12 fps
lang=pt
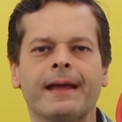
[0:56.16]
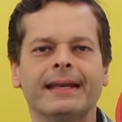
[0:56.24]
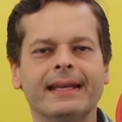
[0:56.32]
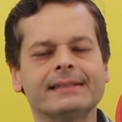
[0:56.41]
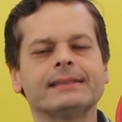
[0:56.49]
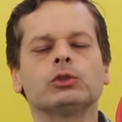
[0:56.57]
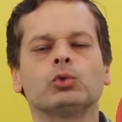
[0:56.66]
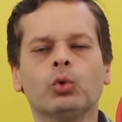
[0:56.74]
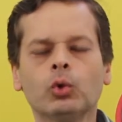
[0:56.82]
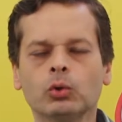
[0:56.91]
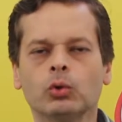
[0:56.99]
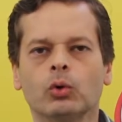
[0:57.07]
Nesse
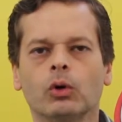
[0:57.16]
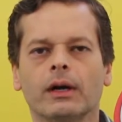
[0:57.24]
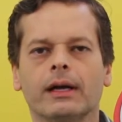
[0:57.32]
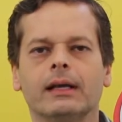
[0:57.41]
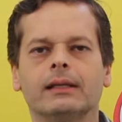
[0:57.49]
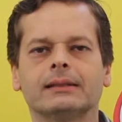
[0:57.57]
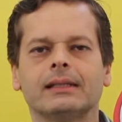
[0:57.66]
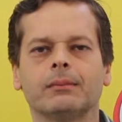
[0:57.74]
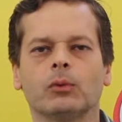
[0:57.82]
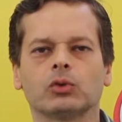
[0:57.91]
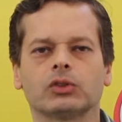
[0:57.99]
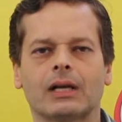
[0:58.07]
estudo, eles
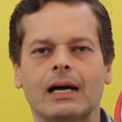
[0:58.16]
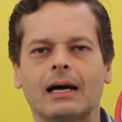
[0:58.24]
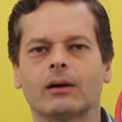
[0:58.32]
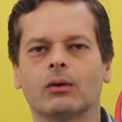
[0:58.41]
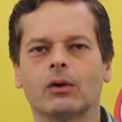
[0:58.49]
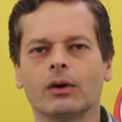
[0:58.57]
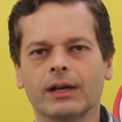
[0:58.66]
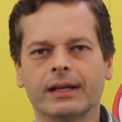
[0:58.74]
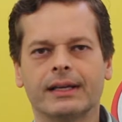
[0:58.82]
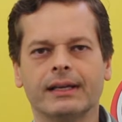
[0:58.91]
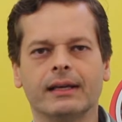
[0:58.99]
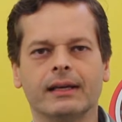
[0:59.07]
demonstraram
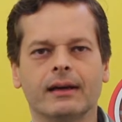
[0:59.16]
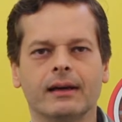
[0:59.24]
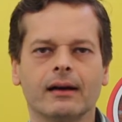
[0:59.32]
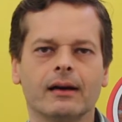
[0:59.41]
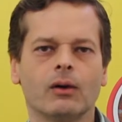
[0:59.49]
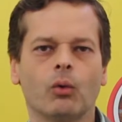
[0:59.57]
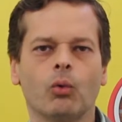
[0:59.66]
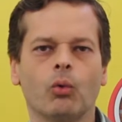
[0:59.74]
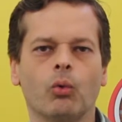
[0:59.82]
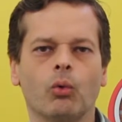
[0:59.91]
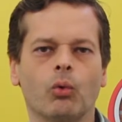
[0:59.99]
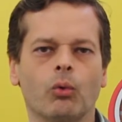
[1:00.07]
que
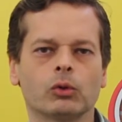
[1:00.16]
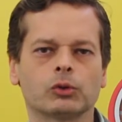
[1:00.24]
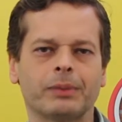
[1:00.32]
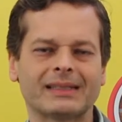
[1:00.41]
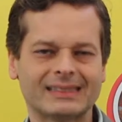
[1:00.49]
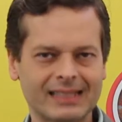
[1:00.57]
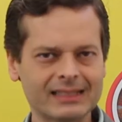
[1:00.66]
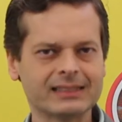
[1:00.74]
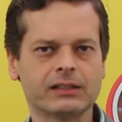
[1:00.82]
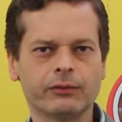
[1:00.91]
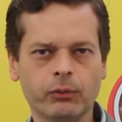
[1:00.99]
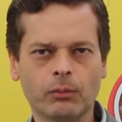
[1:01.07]
os
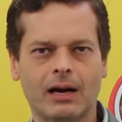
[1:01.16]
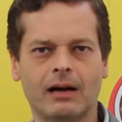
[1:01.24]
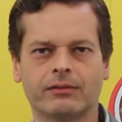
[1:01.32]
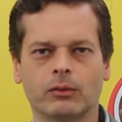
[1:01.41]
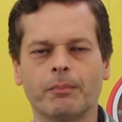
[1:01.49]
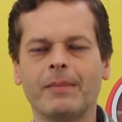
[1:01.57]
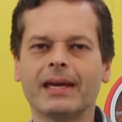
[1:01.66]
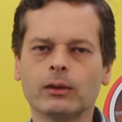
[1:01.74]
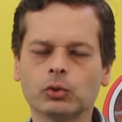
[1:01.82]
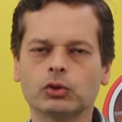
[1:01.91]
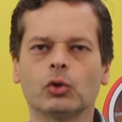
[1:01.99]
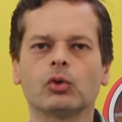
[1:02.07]
pacientes que fumavam
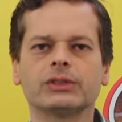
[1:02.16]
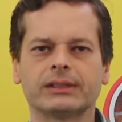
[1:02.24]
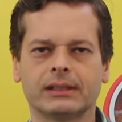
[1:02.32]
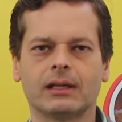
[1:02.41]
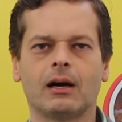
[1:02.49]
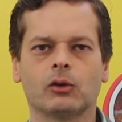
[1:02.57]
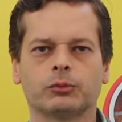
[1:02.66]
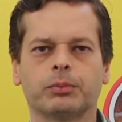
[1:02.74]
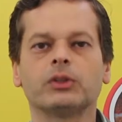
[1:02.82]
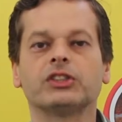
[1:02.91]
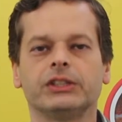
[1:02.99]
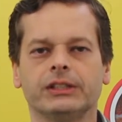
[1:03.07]
menos de 11 cigarros
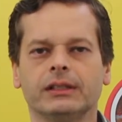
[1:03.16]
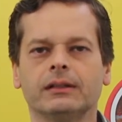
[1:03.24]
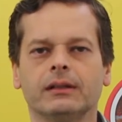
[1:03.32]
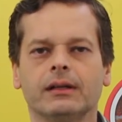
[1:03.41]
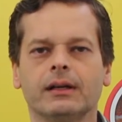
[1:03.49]
por dia